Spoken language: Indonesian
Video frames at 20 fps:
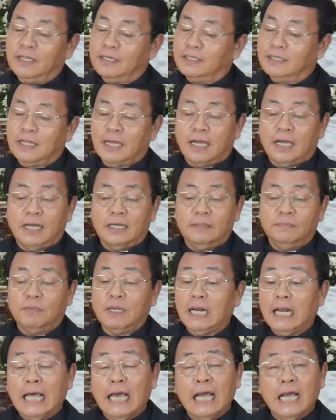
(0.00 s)
dan
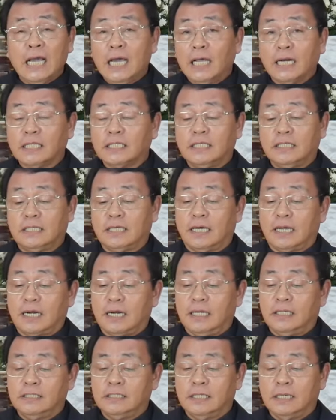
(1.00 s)
melanggar titah
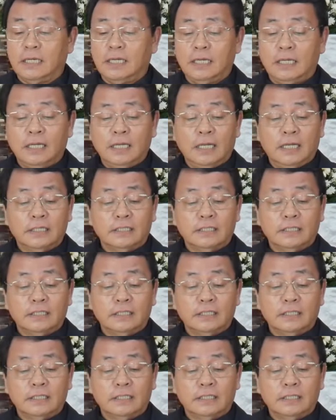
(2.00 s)
raja